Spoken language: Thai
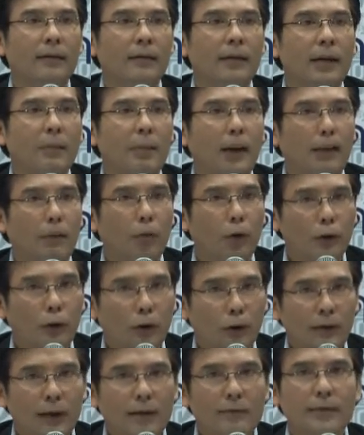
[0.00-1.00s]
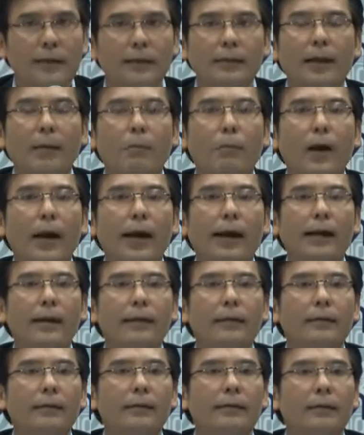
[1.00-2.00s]
ที่พันหลวดโททักษิณทำไว้
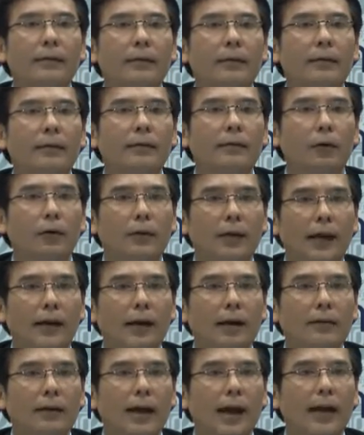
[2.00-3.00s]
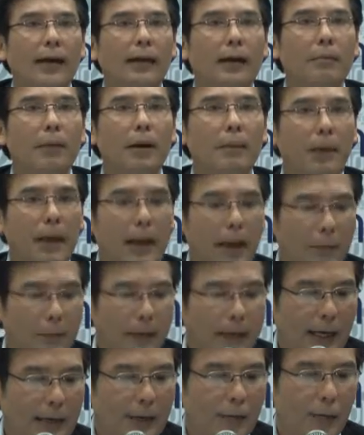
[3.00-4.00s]
ตนไทยรักไทยแล้วมาพลัง
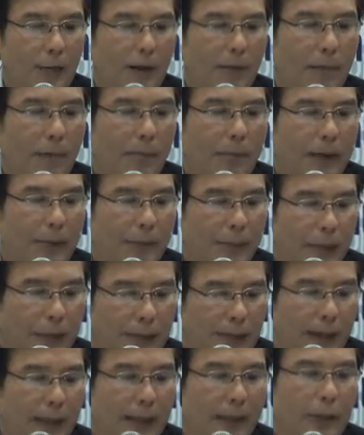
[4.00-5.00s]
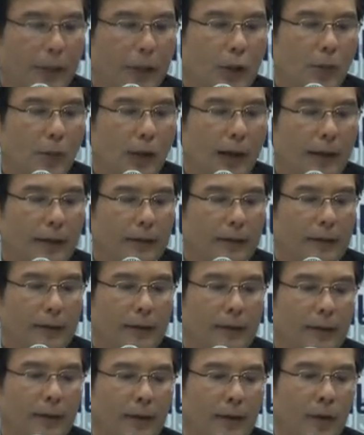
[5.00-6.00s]
ประชาชน แล้วมาเป็นเพื่อไทยในปัจจุบัน
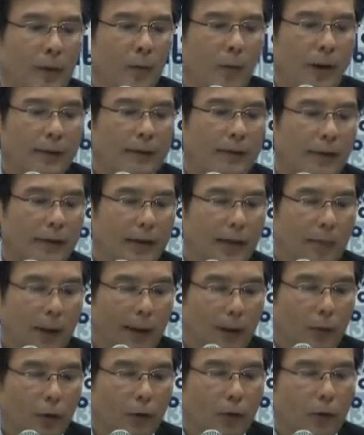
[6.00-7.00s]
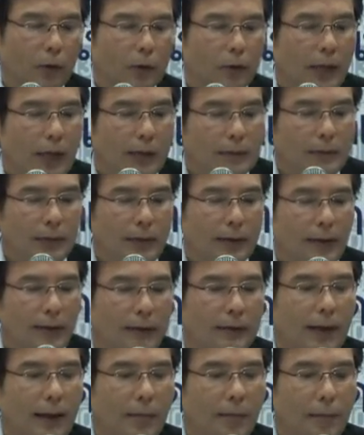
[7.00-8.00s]
ว่าสิ่งที่พันหลวดโททักษิณน
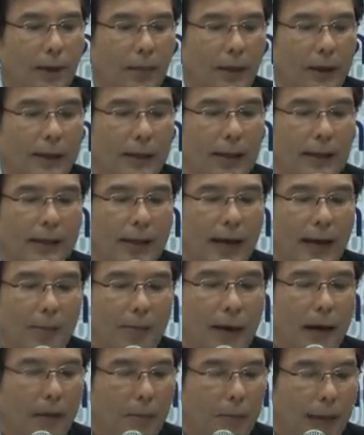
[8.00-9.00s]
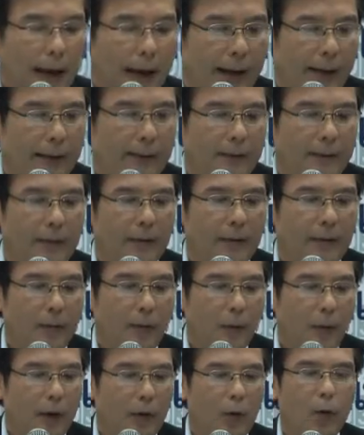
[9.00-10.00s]
นั้นทำเพื่อประเทศชาติมากมาย
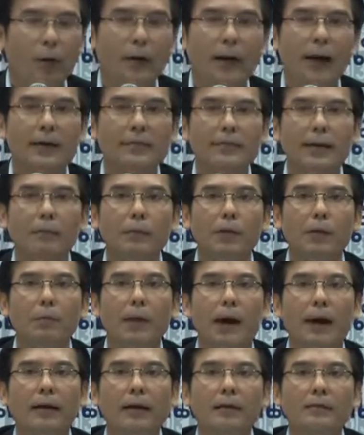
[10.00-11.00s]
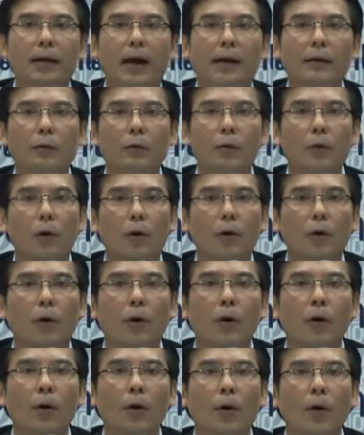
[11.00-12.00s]
ไม่ว่าโครงการ 30 บาทรักษาทุกโรค
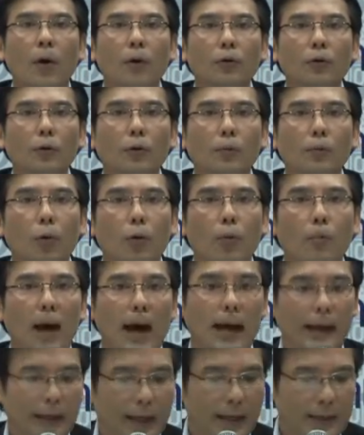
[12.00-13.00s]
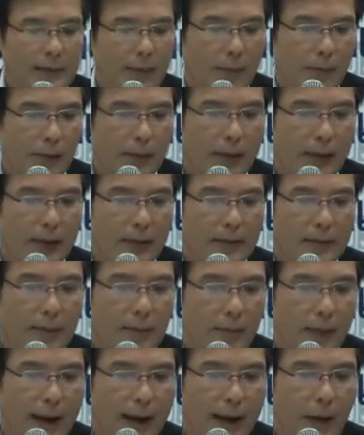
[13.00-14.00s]
กองทุนหมู่บ้าน SME
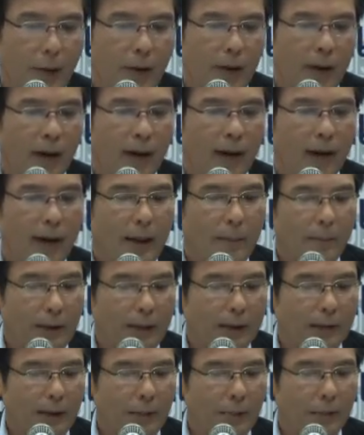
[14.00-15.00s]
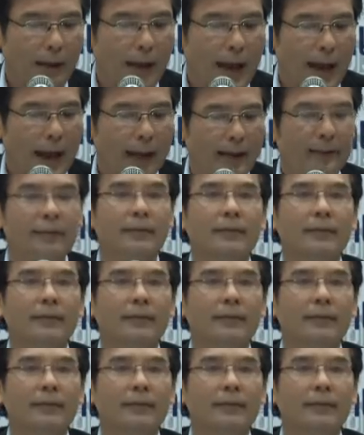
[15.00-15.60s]
SML และเป็นตำนาน